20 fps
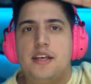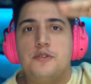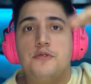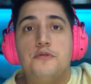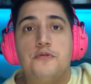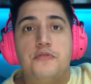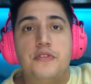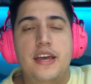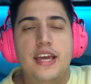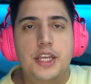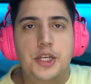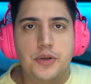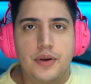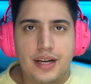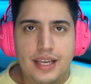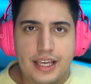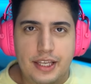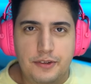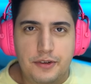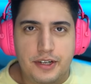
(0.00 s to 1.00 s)
a mais um vídeo
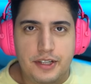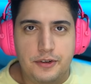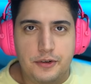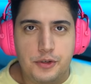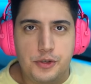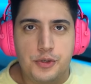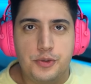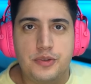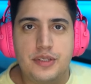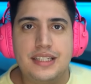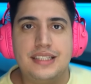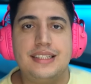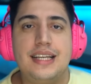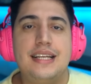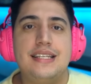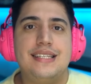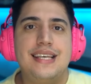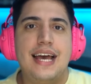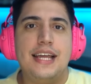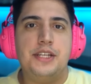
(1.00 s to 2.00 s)
aqui no canal Cachorro
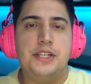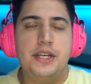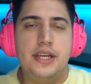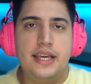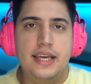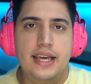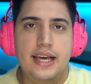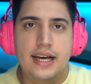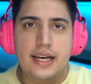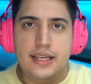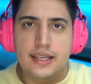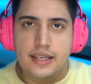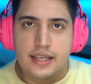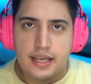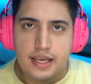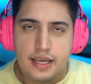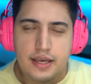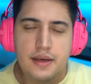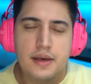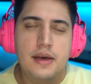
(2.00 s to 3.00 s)
1337, Rian
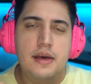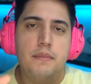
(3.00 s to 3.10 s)
aqui.